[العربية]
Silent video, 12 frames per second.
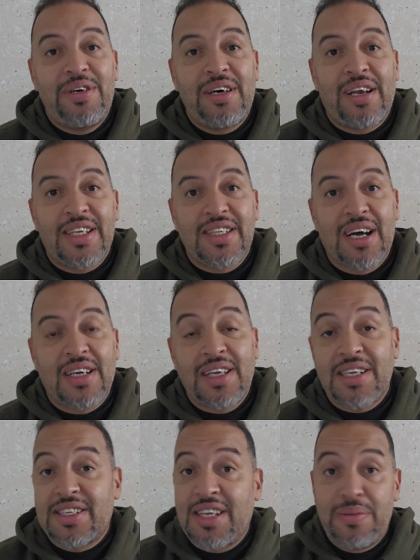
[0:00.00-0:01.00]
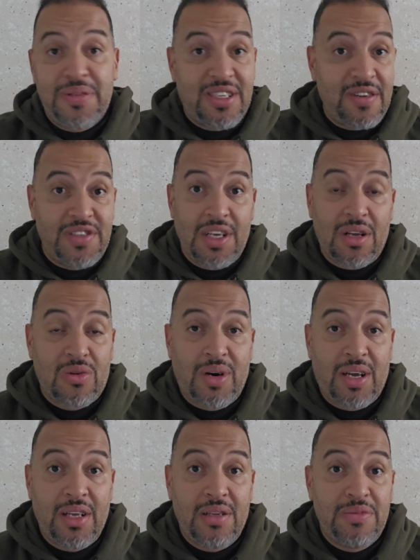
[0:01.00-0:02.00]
راس الاخضر زقل بزاف ديال الكواري